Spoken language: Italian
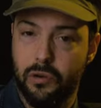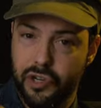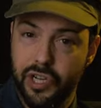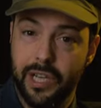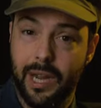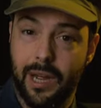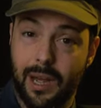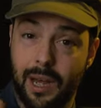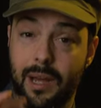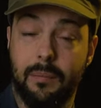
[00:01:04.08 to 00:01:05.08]
riuscire
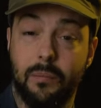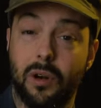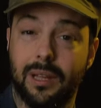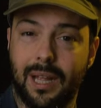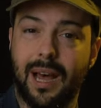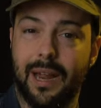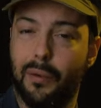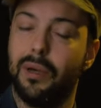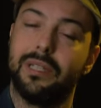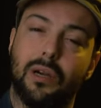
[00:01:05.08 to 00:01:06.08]
a immortalare
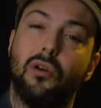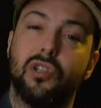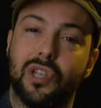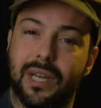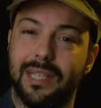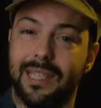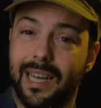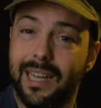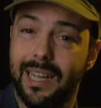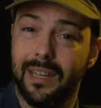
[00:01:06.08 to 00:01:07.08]
questa goccia che sta
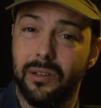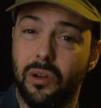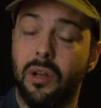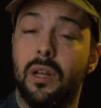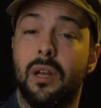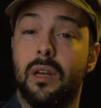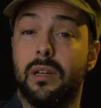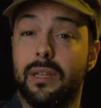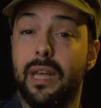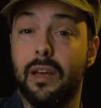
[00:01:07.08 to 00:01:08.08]
cadendo,
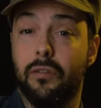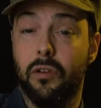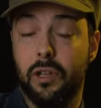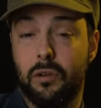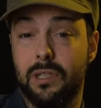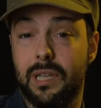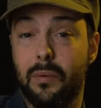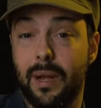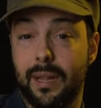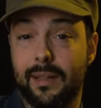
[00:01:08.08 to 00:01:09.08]
devo di
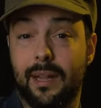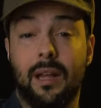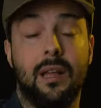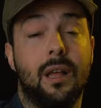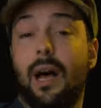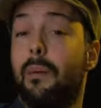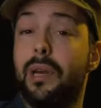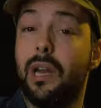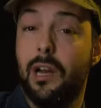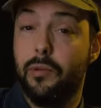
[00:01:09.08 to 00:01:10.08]
conseguenza
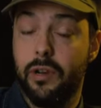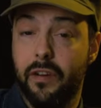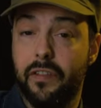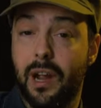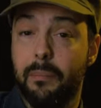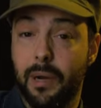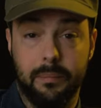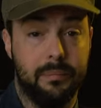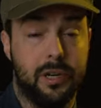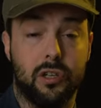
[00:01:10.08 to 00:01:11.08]
aprire il più il diaframma,
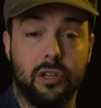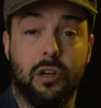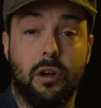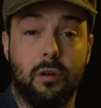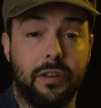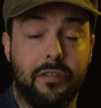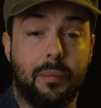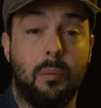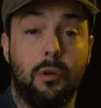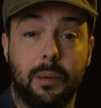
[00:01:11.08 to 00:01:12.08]
perciò se ho un
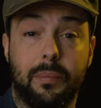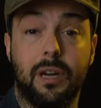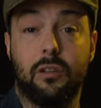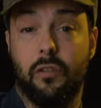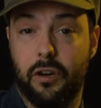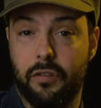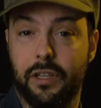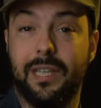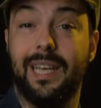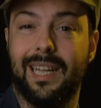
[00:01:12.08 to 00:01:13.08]
diaframma molto aperto farò
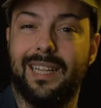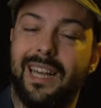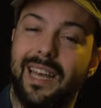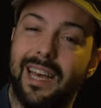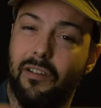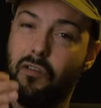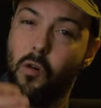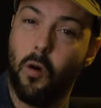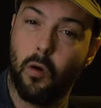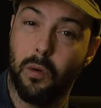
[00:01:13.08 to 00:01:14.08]
fatica a tenere a
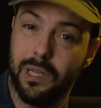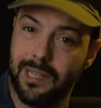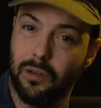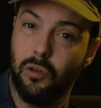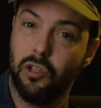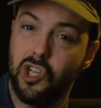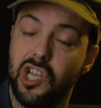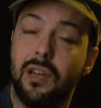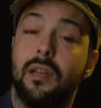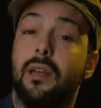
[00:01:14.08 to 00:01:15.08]
fuoco questa
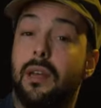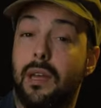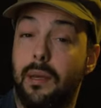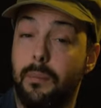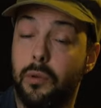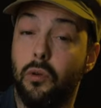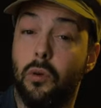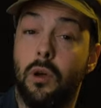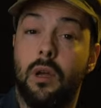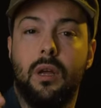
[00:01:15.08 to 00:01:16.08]
goccia e in più